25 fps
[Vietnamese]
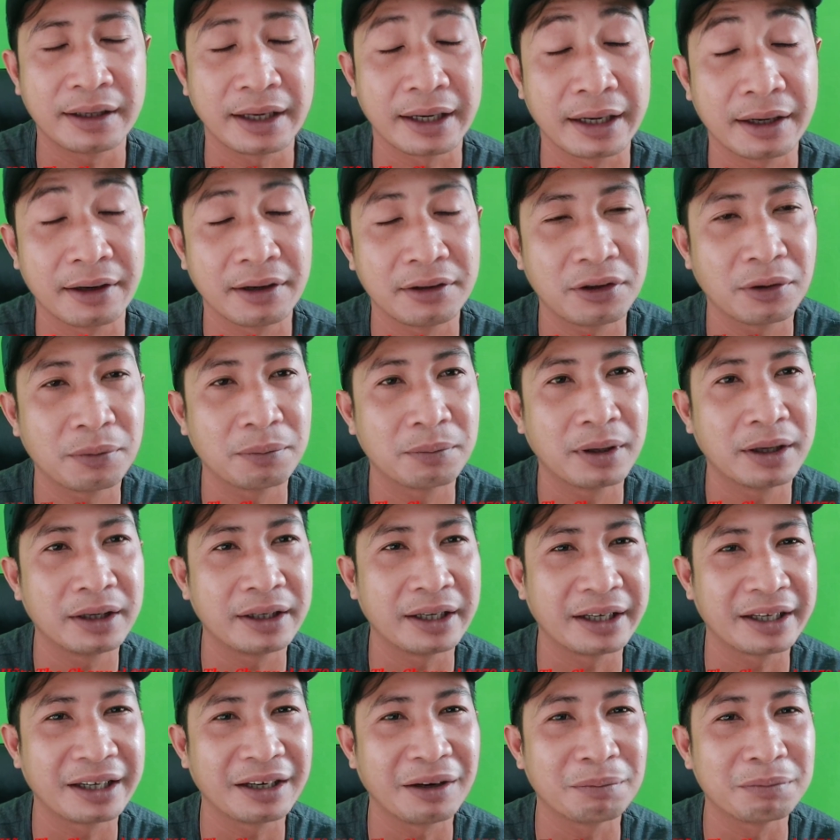Thì nói chung
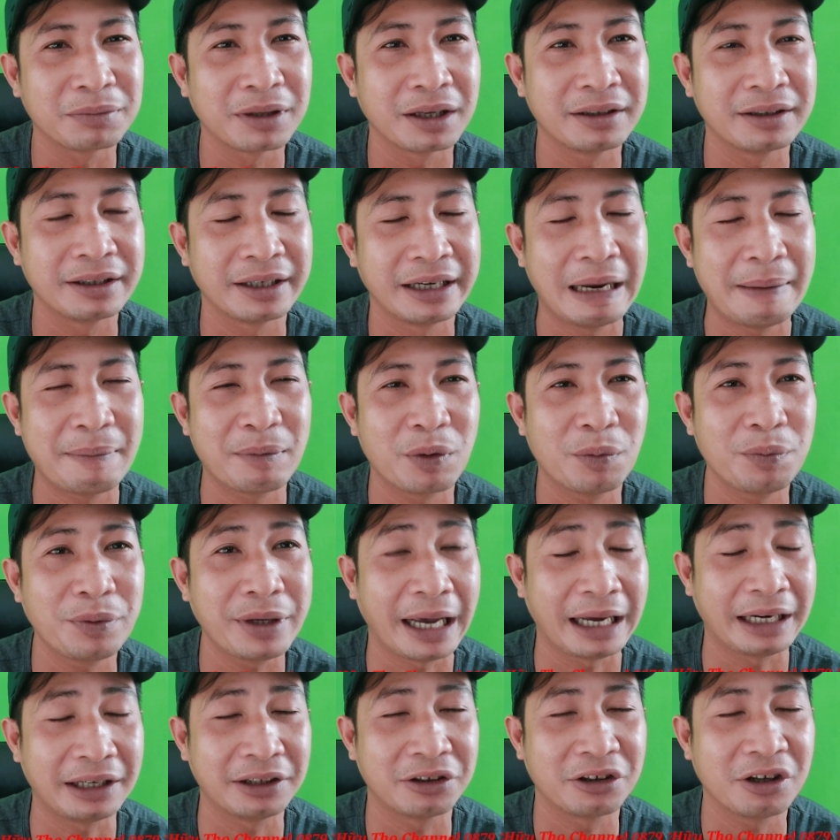thì cái thông tin thì em cũng
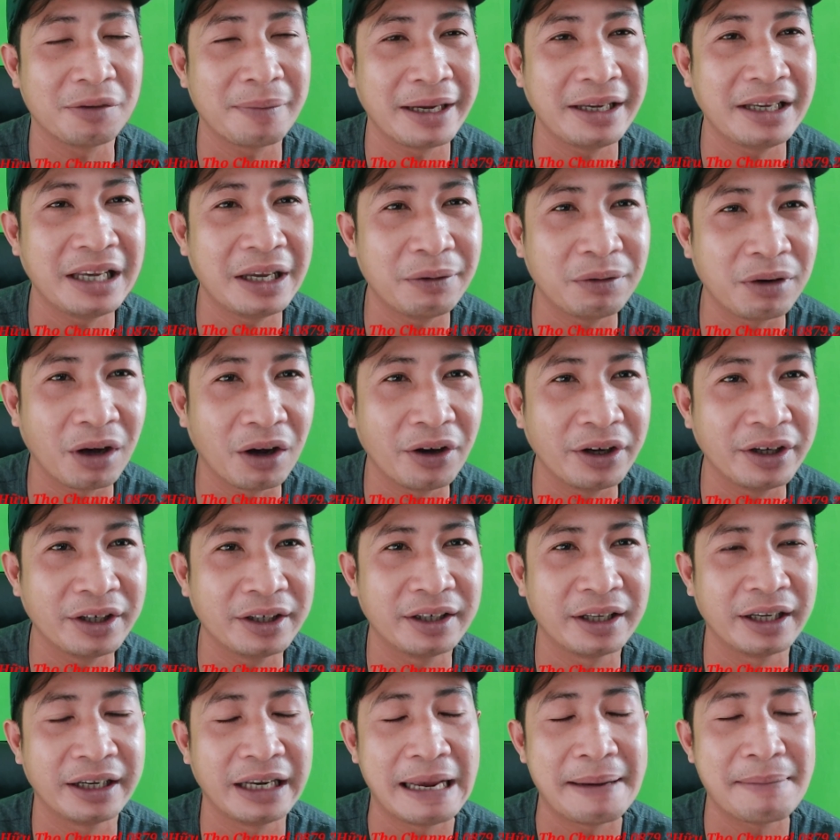nhận được có bấy nhiêu thôi,
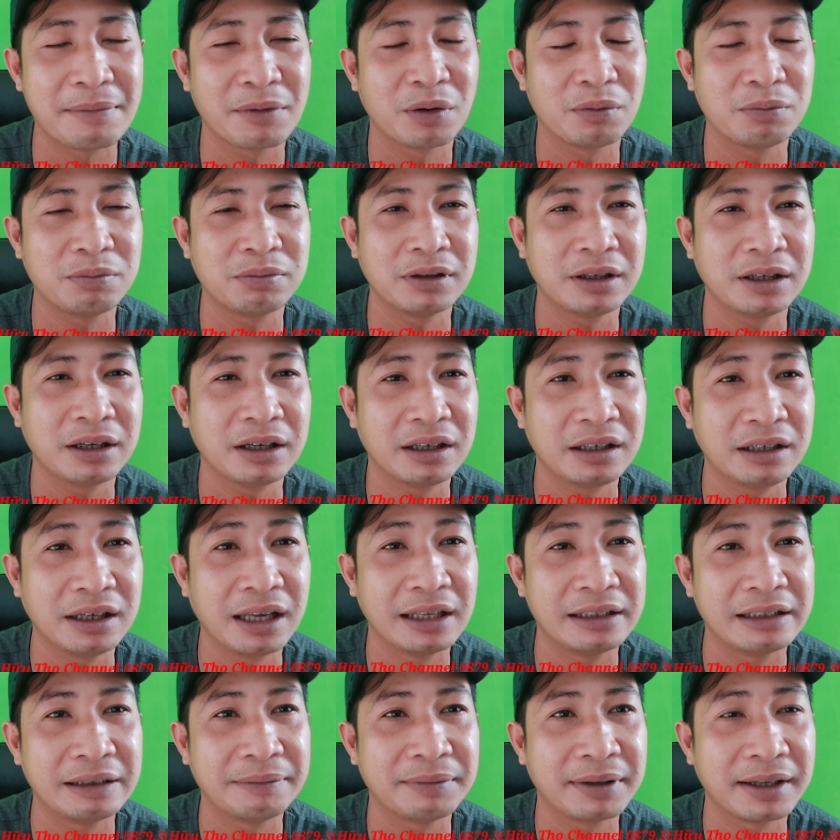thì em cũng
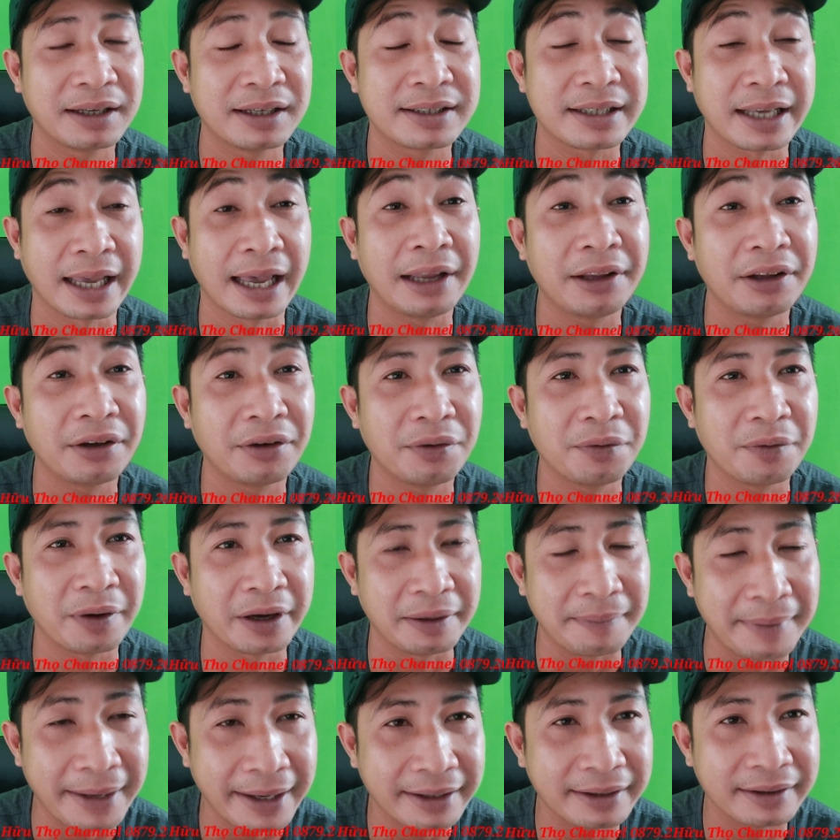lên em chia sẻ cho quý
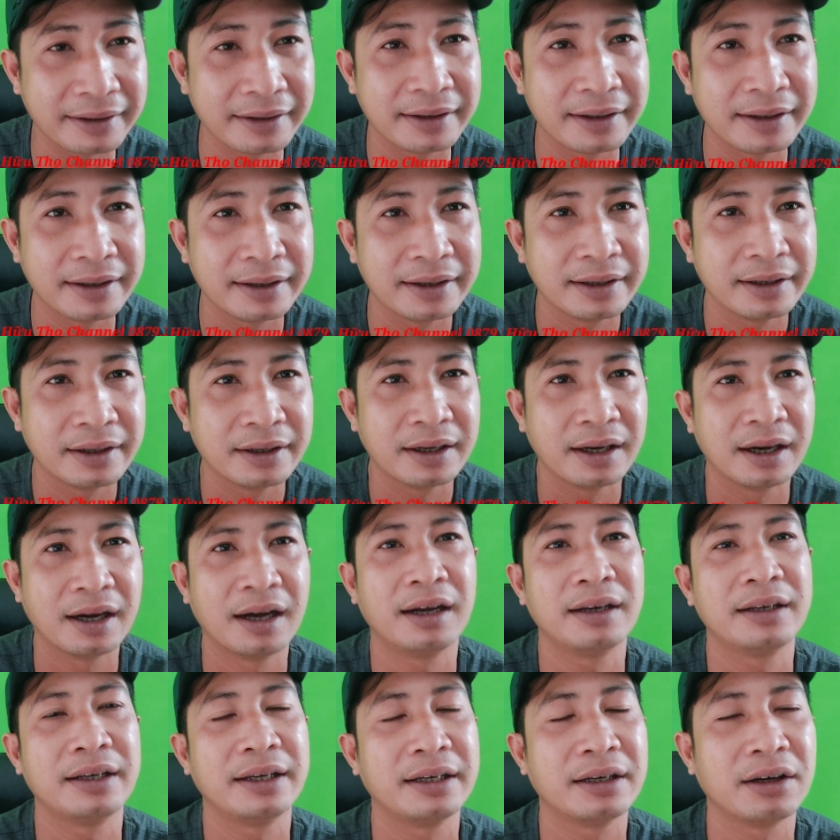vị biết
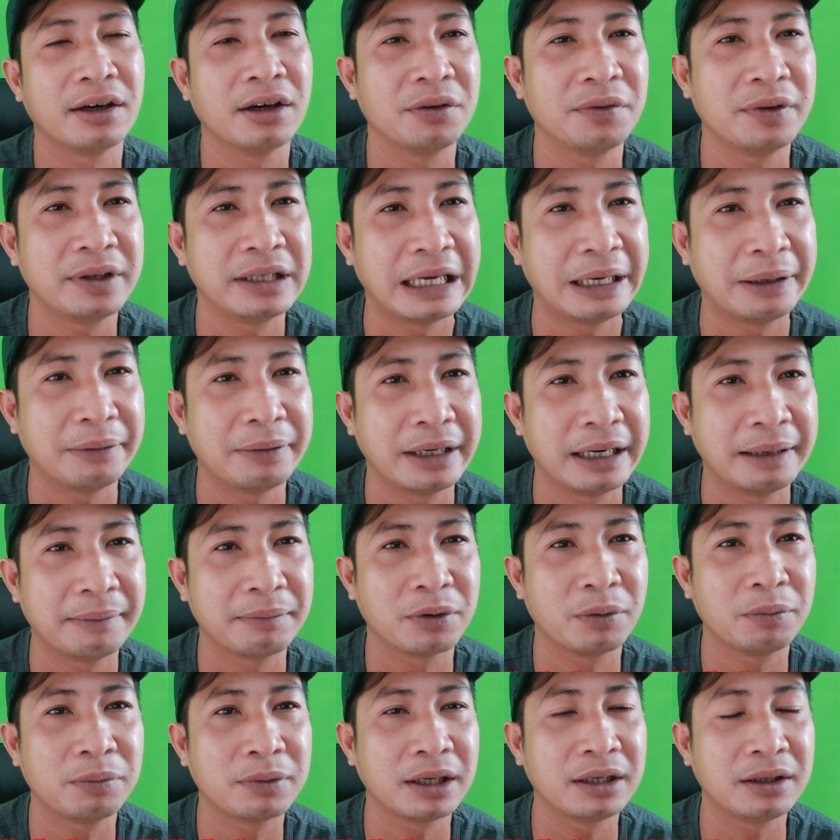đó. Thì thôi video thì em
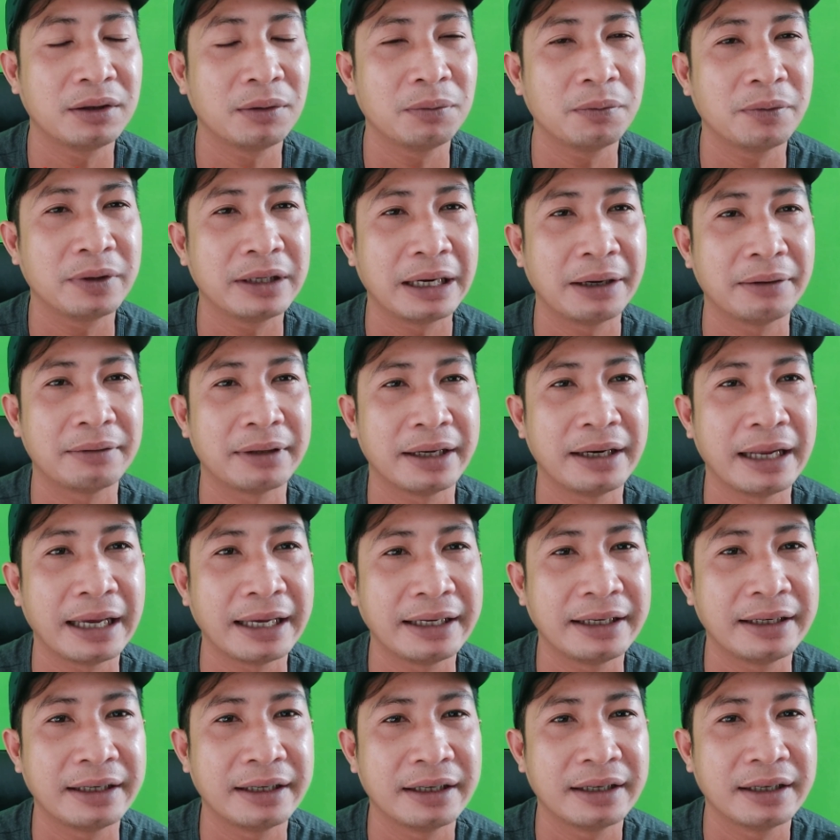cũng kết thúc video tại
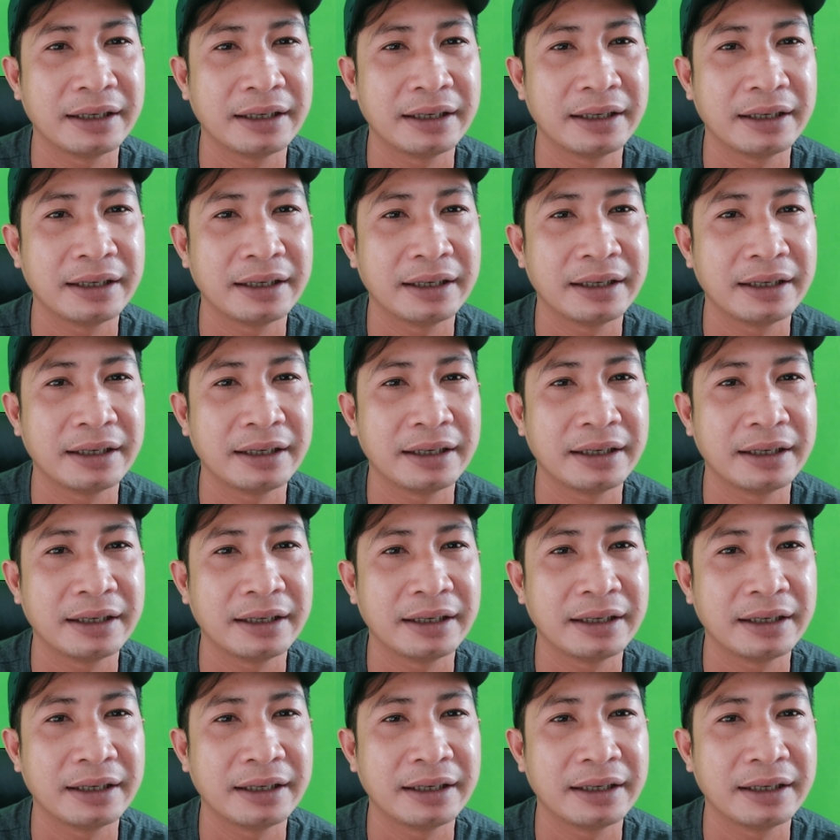đây.